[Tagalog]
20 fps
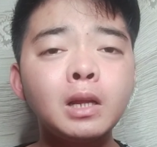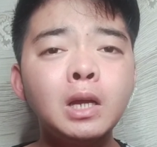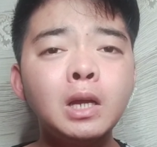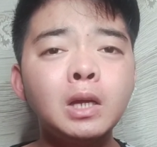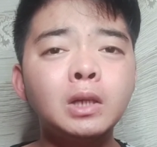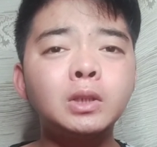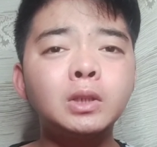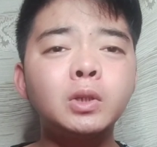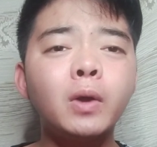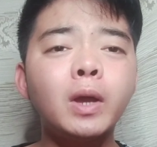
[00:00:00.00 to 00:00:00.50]

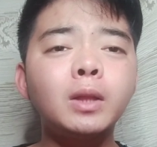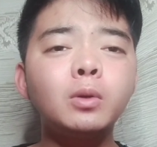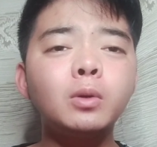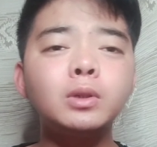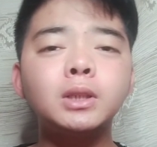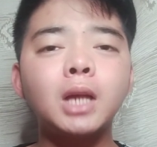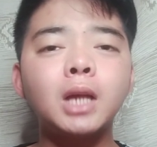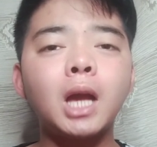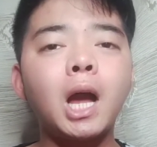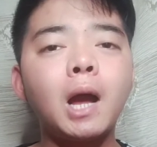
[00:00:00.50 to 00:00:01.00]
So ito
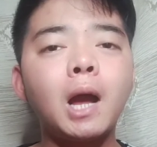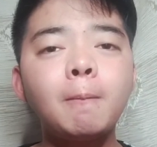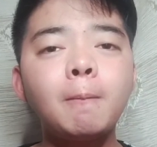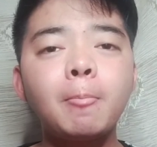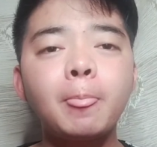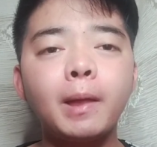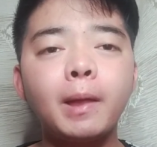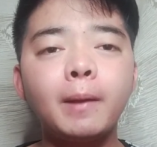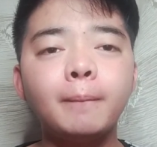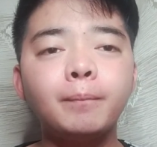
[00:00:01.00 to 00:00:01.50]
siya,
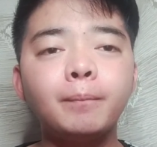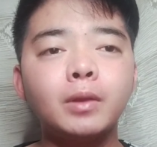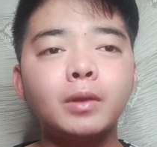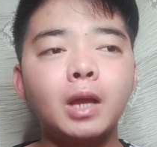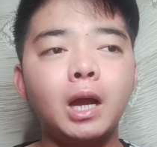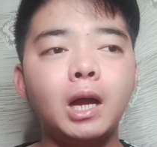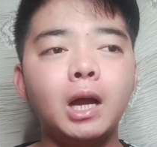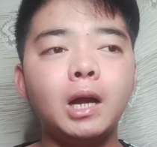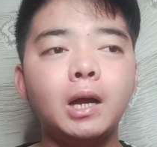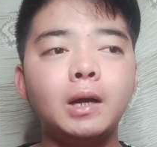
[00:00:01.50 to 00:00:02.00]

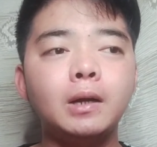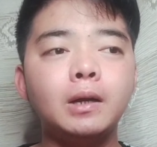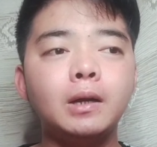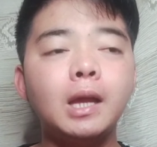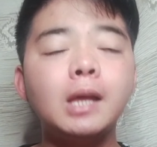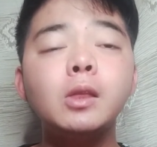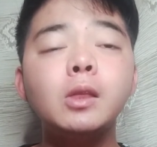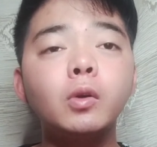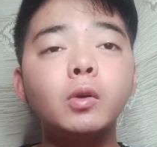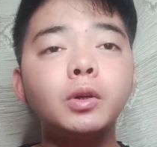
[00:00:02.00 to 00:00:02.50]
uh,
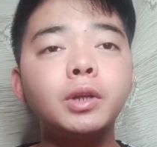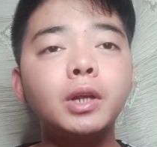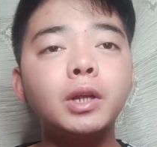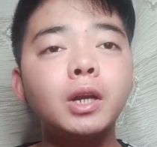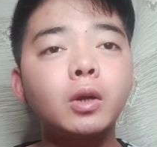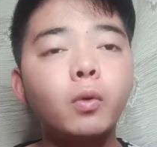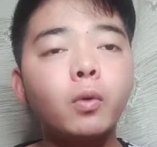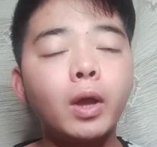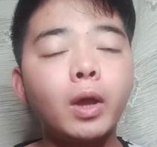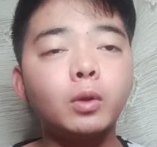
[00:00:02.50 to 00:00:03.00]

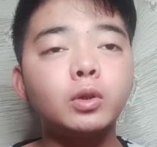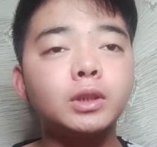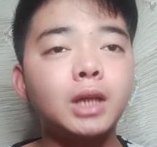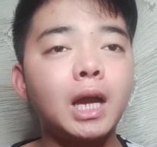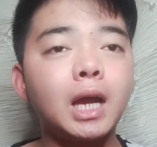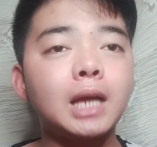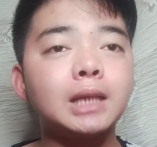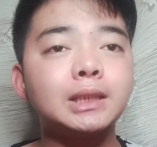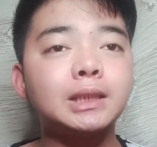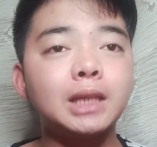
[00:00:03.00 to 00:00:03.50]
in-order ko ito
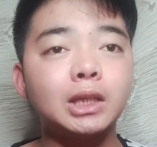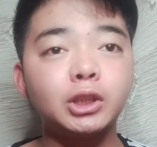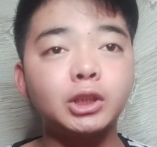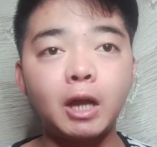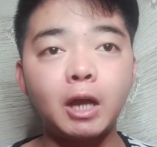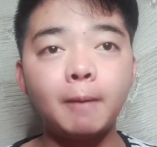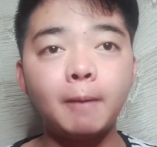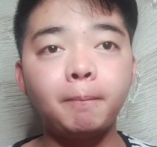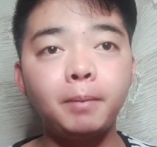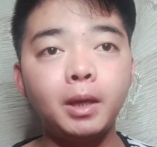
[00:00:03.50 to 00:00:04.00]
siya sa
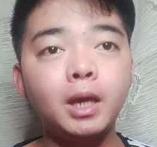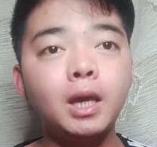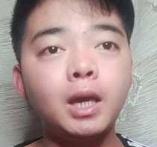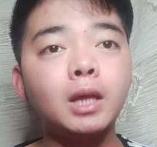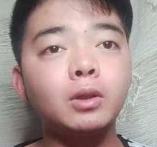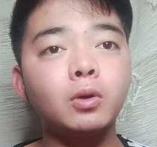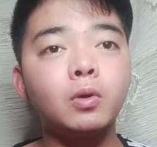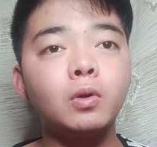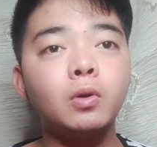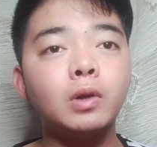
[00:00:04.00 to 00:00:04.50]
Shopee,
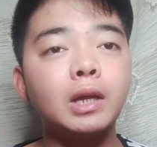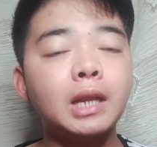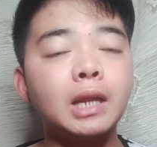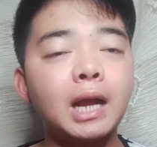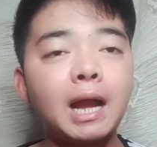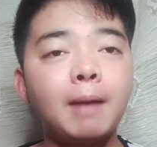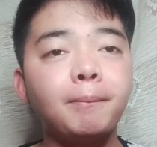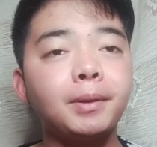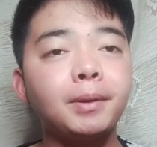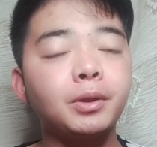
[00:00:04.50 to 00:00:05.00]
itong
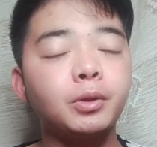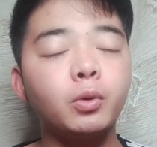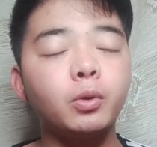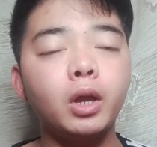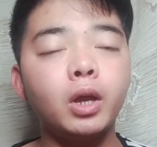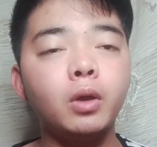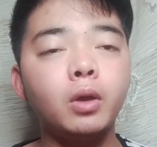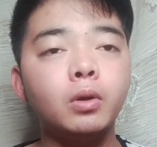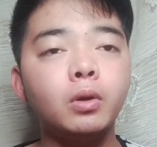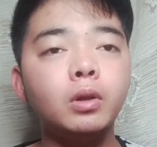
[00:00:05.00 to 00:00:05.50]
ginagamit ko
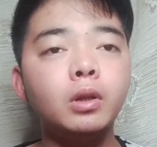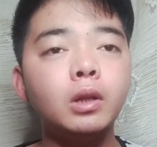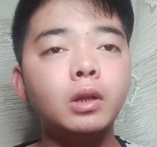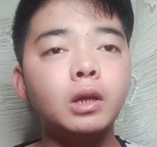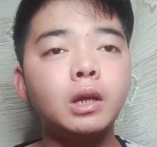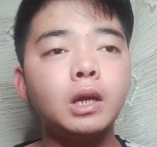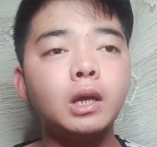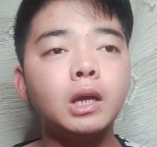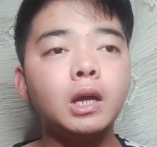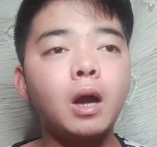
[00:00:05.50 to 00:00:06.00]
ngayon
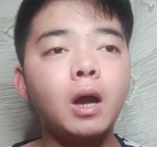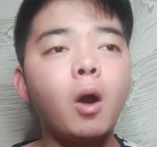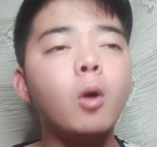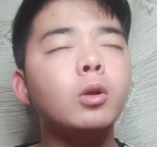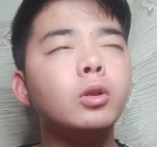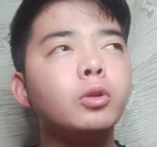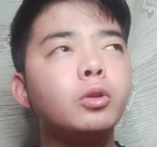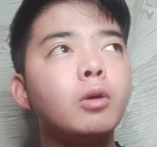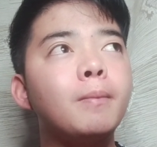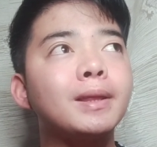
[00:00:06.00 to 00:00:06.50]

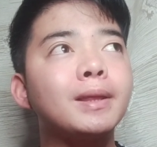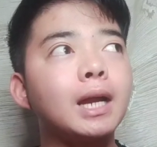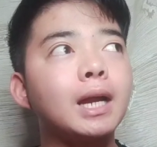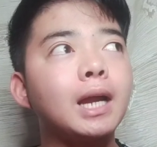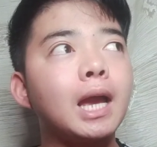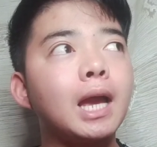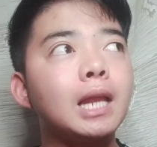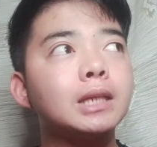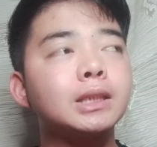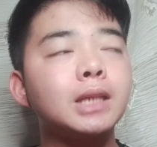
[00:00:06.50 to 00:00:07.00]
although
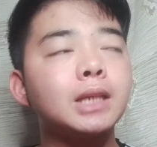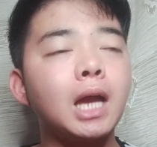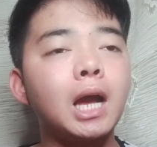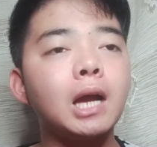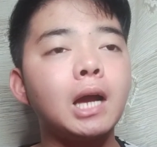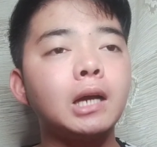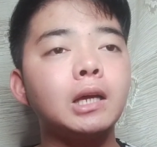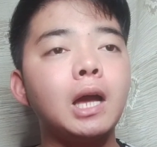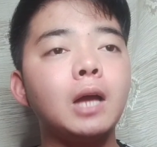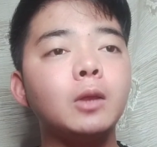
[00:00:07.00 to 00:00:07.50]
matagal
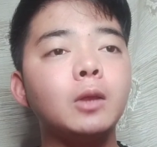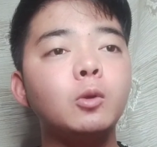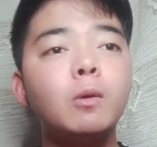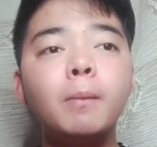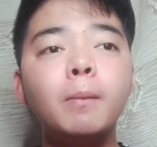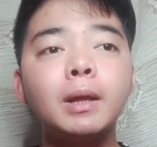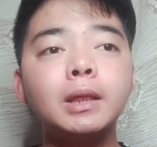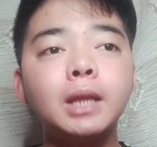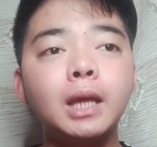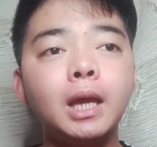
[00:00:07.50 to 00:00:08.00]
siyang uh,
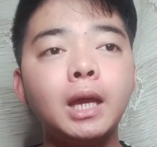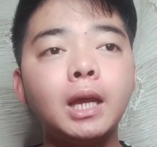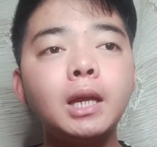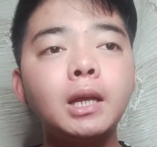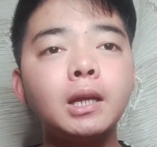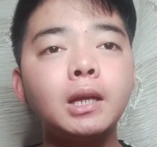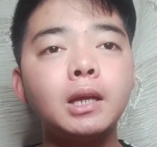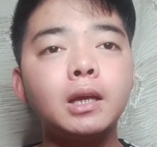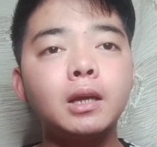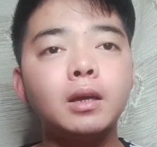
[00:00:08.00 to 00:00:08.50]
dumating,
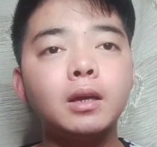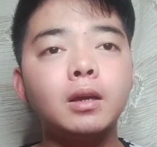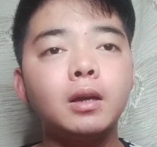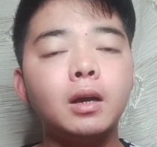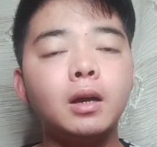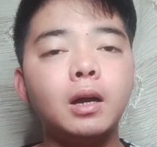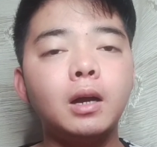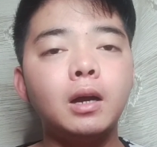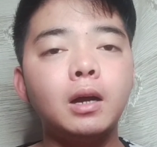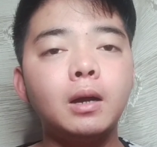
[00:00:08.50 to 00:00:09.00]

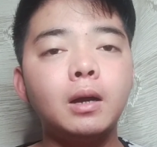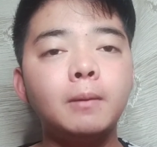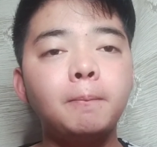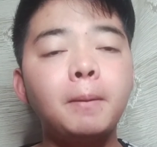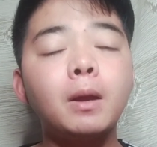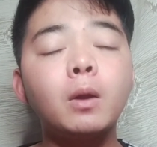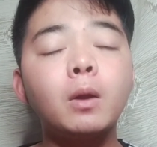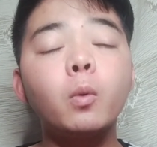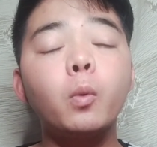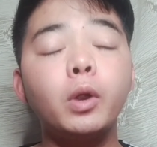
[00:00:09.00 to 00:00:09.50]
uh,
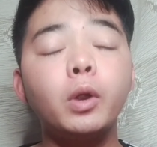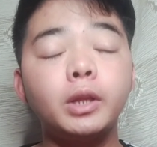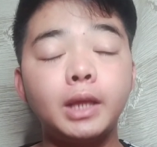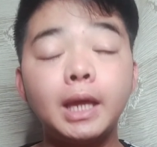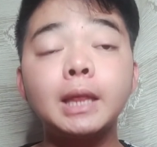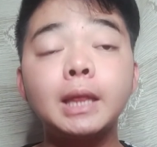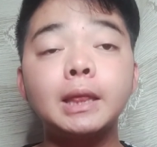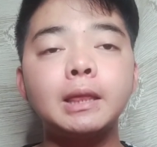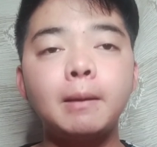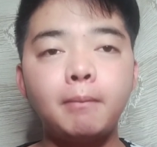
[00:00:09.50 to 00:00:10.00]
pero worth
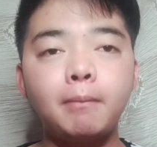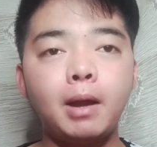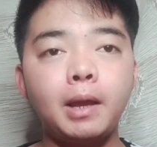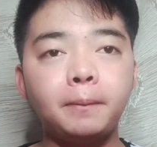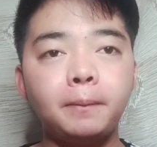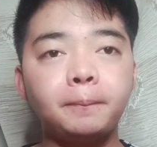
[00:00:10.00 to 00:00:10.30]
it naman.